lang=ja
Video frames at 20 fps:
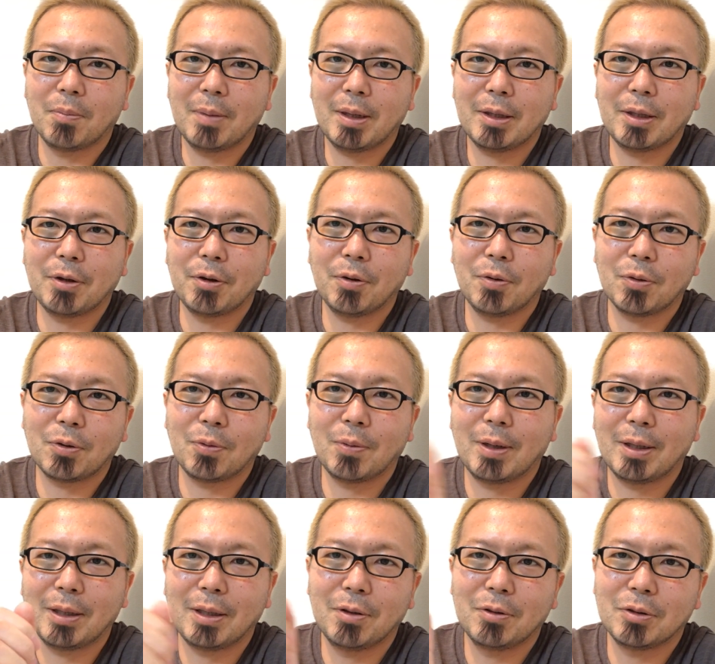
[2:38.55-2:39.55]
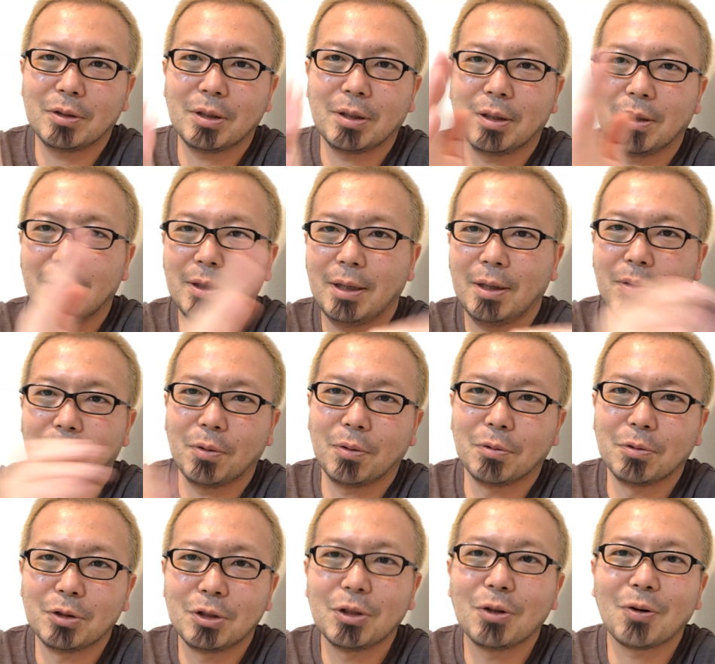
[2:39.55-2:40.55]
待ってるよって言われてるし、ね、この
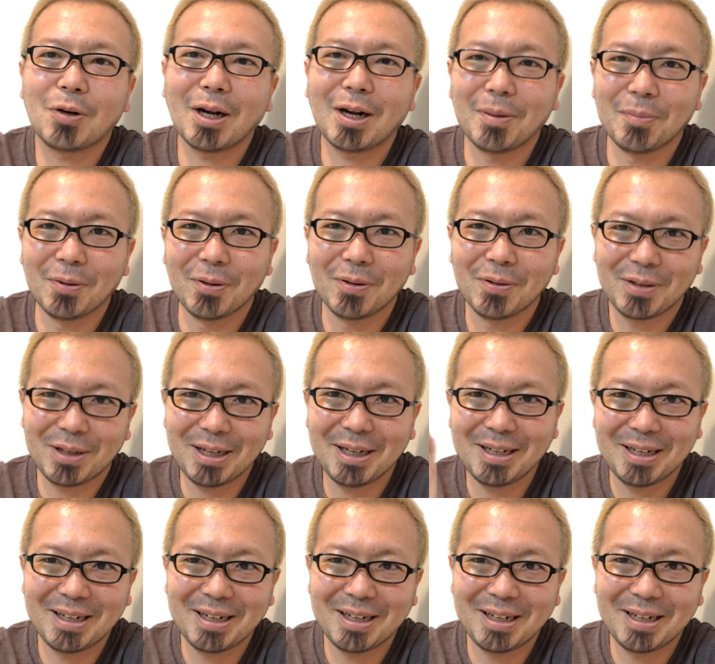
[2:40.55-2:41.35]
後ろからもね